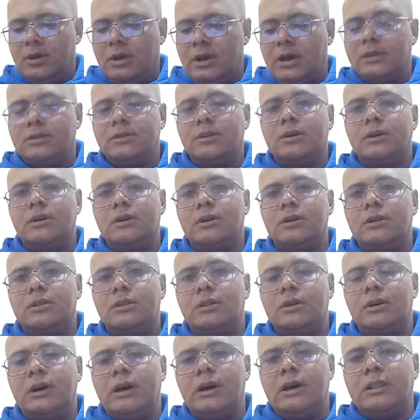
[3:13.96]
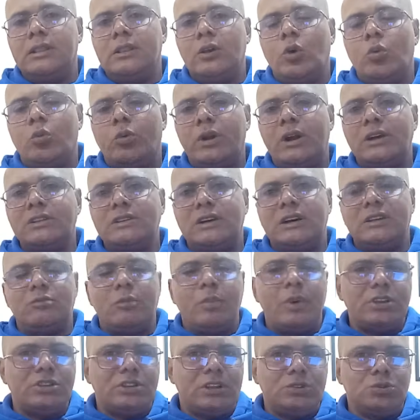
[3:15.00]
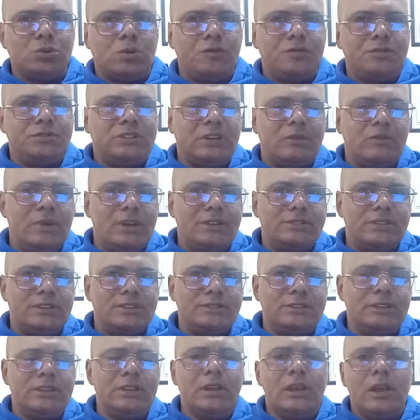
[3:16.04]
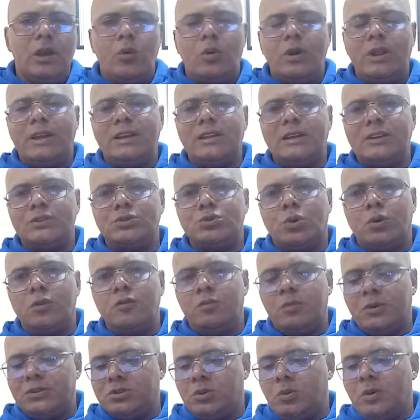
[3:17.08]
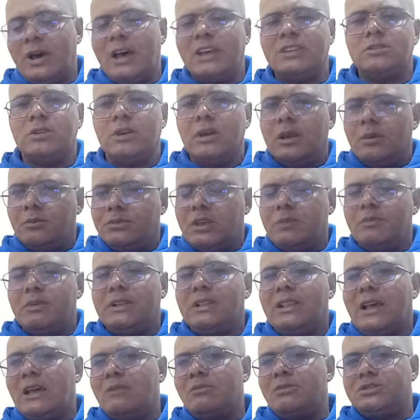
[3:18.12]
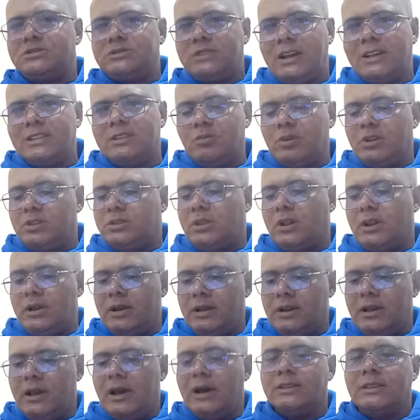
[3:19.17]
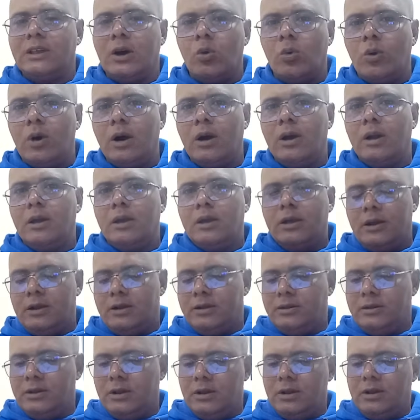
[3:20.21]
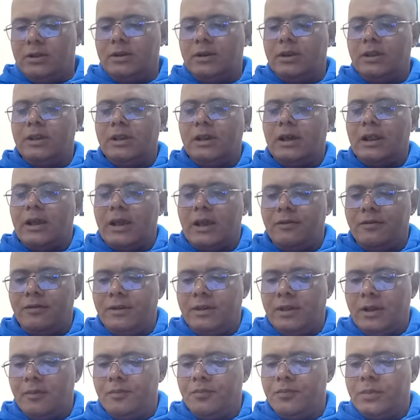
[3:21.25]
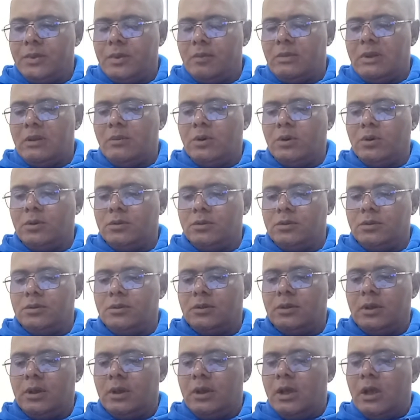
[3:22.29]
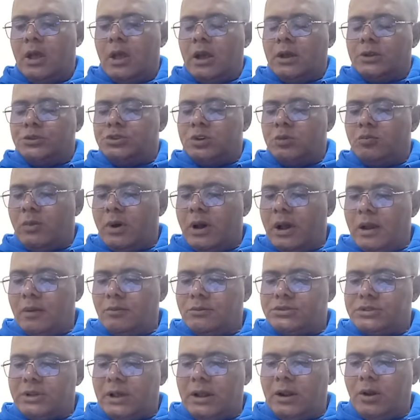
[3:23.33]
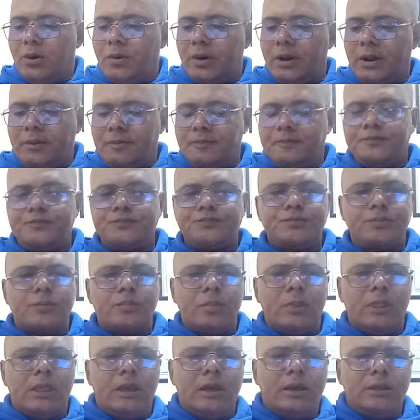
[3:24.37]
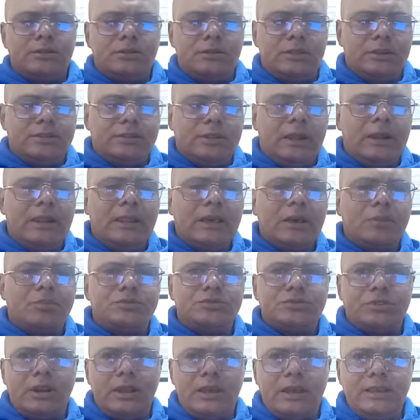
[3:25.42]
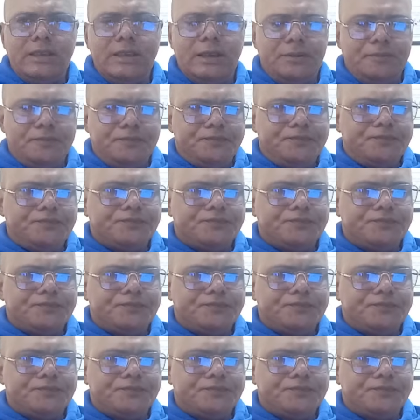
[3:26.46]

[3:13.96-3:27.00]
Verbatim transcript: هاد هاد الامور هذه غتبقاش غتكون في النظام الاساسي ولكن غتكون في مرسوم خاص بطبيعه الحال باش حتى حد ما يطلع عليها هذا هو النيه الخفيه لما ثم مساله اخرى تتعلق بالترقيه